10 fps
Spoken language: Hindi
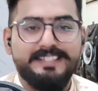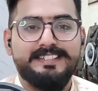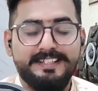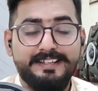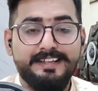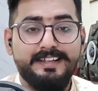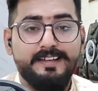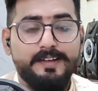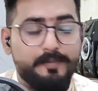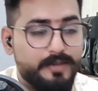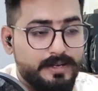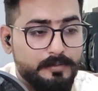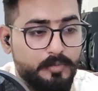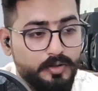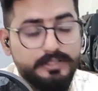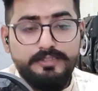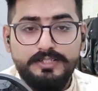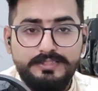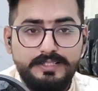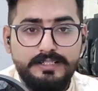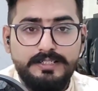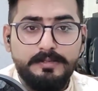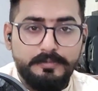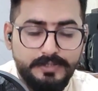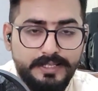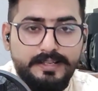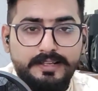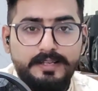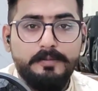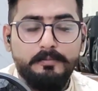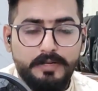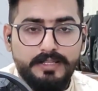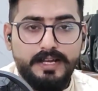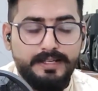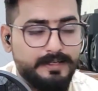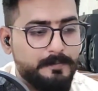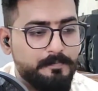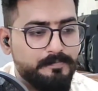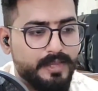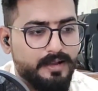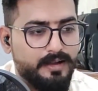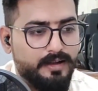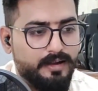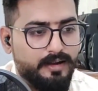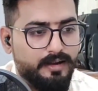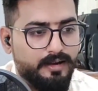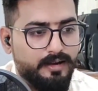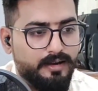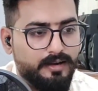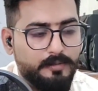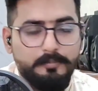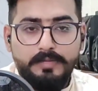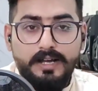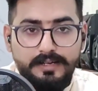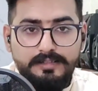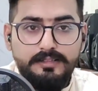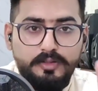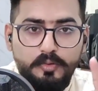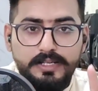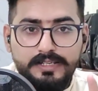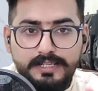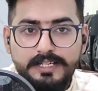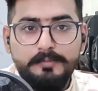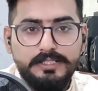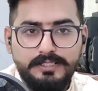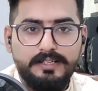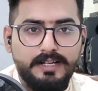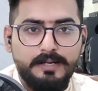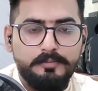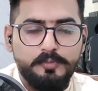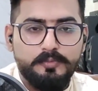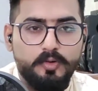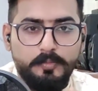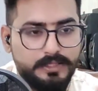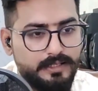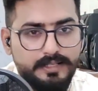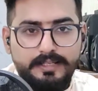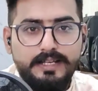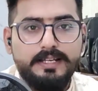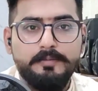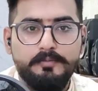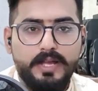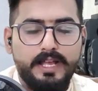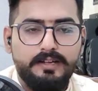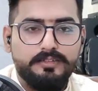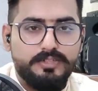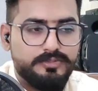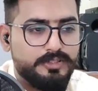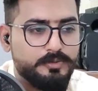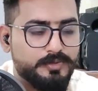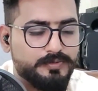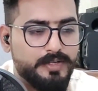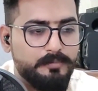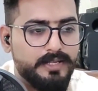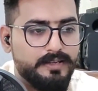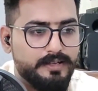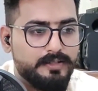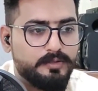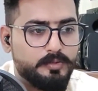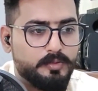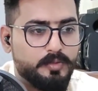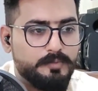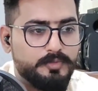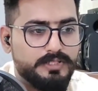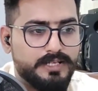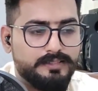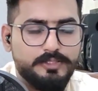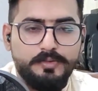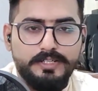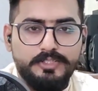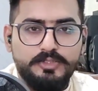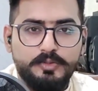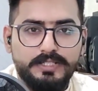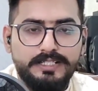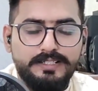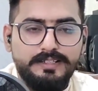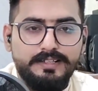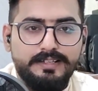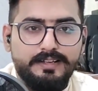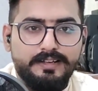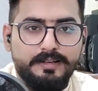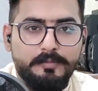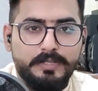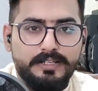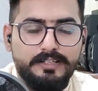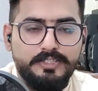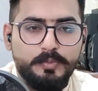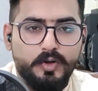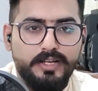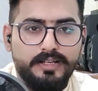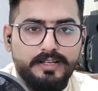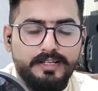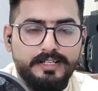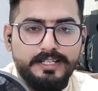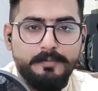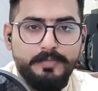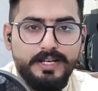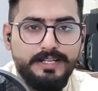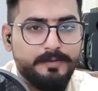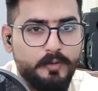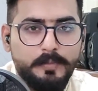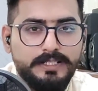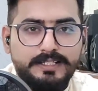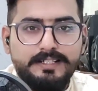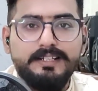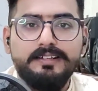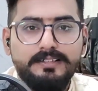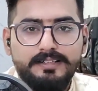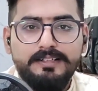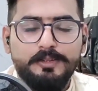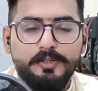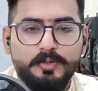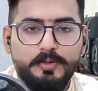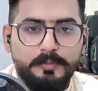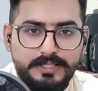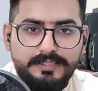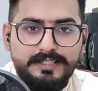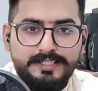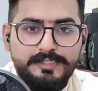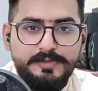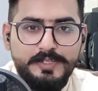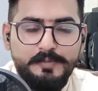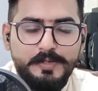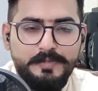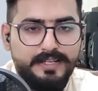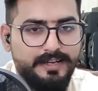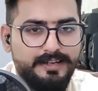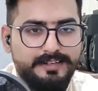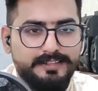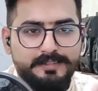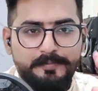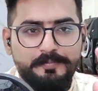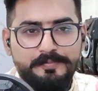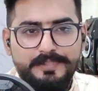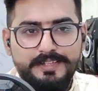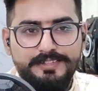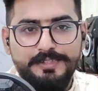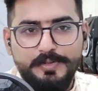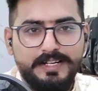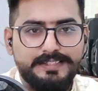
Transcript: वहाँ से देख लेंगे वेल well, बहुत इंटरेस्टिंग है जी देखेंगे मज़ा आएगा uh, बहरहाल कोई लीक मत करना आप तुमको पता लग गया कि मैं इंटरेस्टेड हूँ इस फिल्म में तो कोई मुझे ऐसे जो है ना स्टोरी ए, uh, मेरे लिए स्पॉयल करे डीएम में आके वो मत करना तो मिलते हैं नेक्स्ट वीडियो में अपना ख्याल रखना सी यू